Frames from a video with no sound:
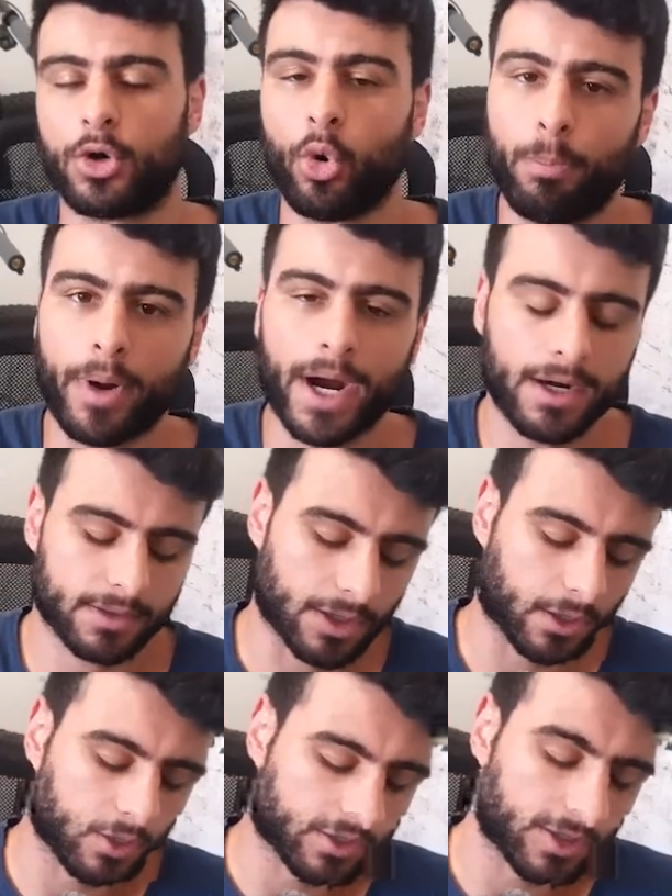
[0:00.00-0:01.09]
O par está
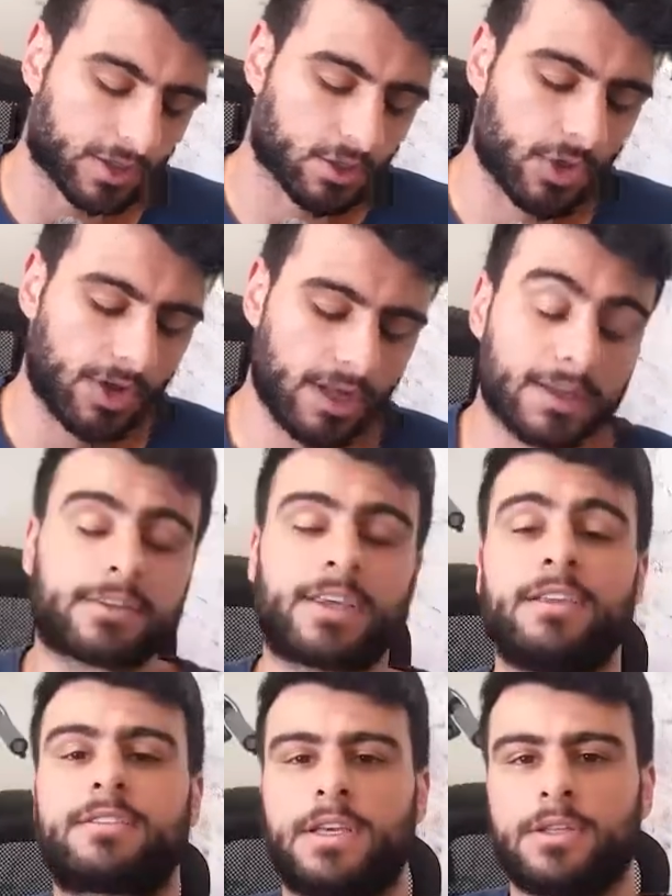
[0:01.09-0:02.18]
custando R$
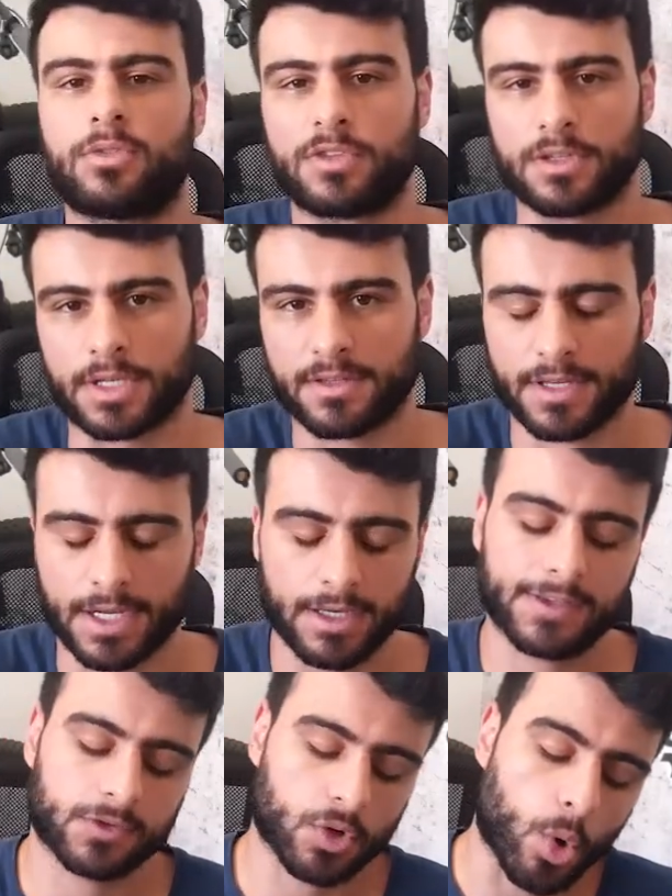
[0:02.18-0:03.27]

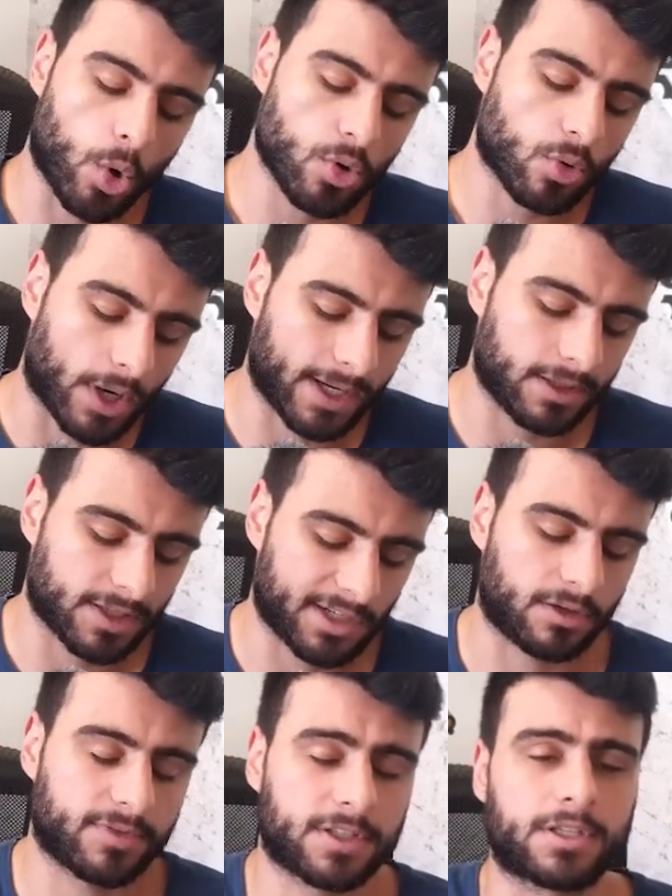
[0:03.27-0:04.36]

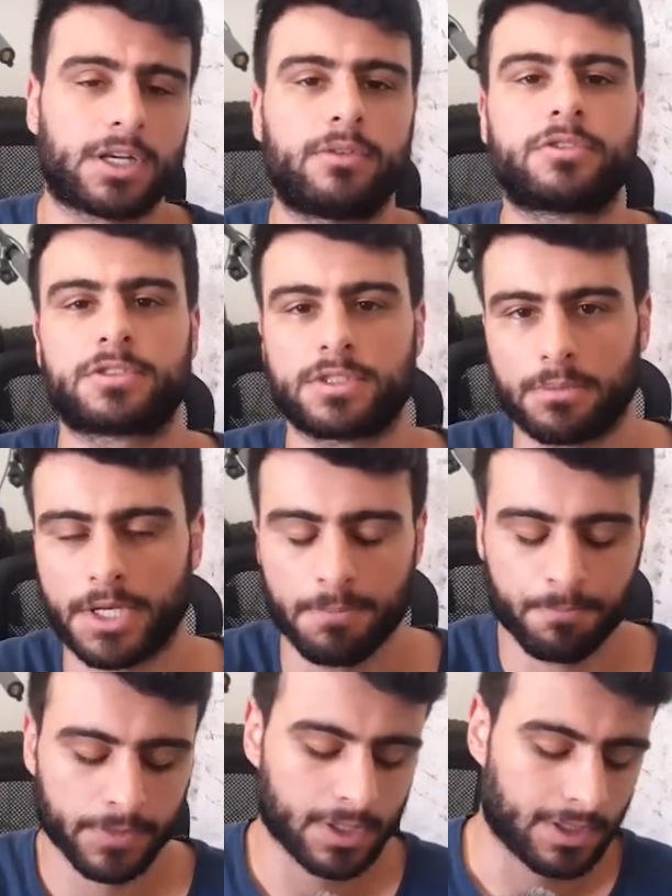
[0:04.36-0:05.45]
613,49 também
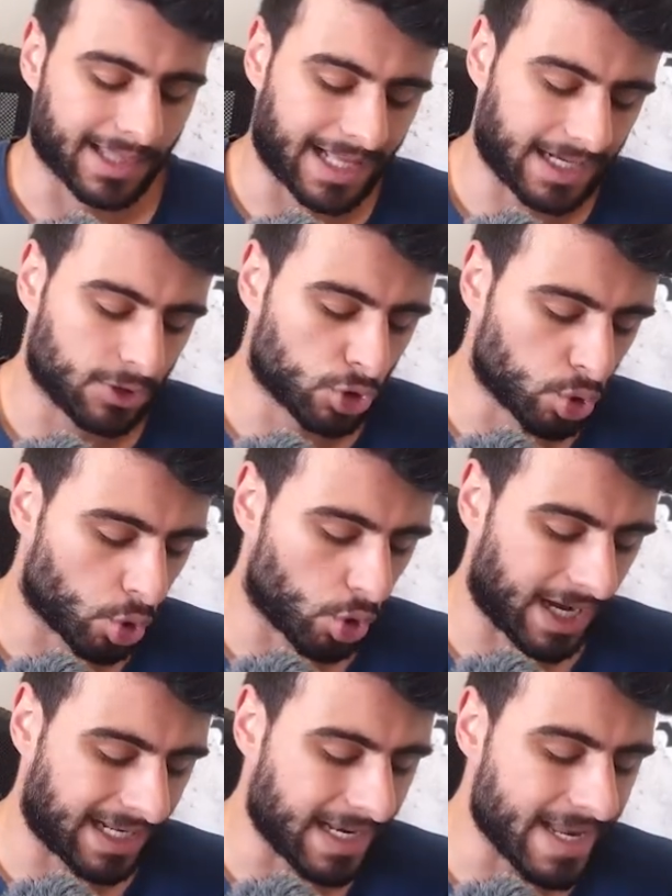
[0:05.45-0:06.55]
lá do
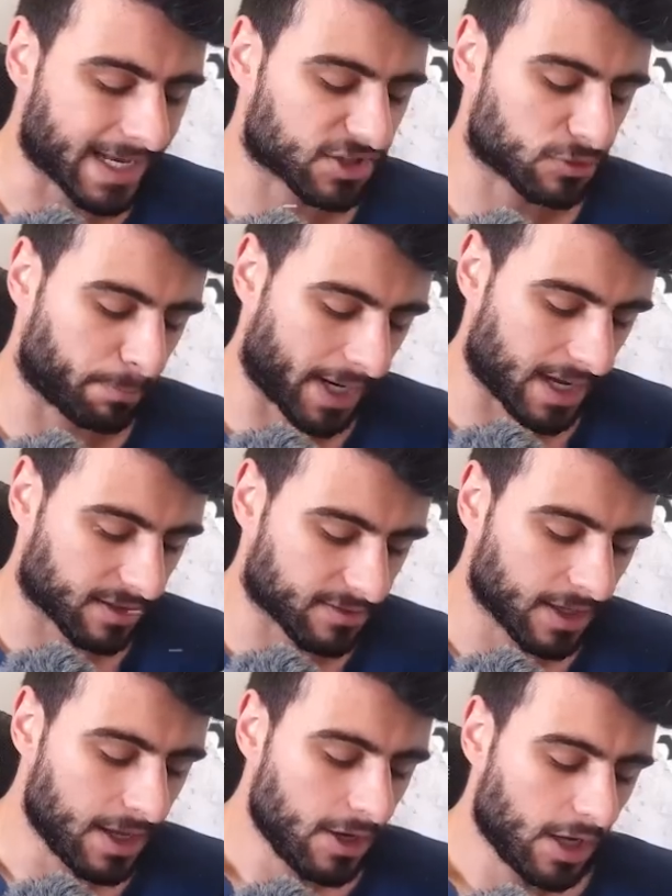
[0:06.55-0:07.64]
AliExpress.